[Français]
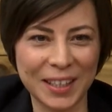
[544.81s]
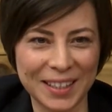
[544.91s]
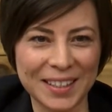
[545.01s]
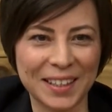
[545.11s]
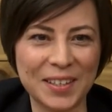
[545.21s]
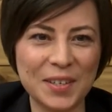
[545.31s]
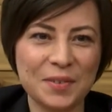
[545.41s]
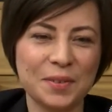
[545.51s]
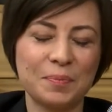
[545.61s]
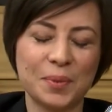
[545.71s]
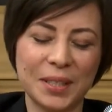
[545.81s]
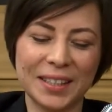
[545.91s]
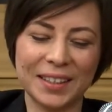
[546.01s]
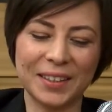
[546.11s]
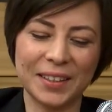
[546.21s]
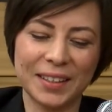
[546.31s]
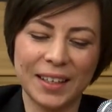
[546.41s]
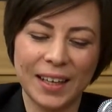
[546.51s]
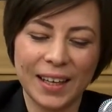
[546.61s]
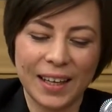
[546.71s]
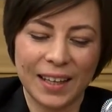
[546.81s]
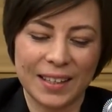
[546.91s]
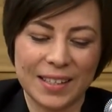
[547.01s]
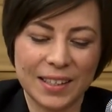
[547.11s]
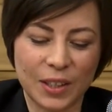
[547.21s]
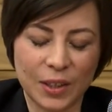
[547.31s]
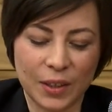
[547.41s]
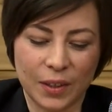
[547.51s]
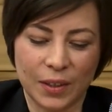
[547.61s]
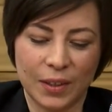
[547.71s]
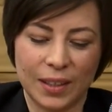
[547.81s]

et à Terre-Neuve. Puis elle disait que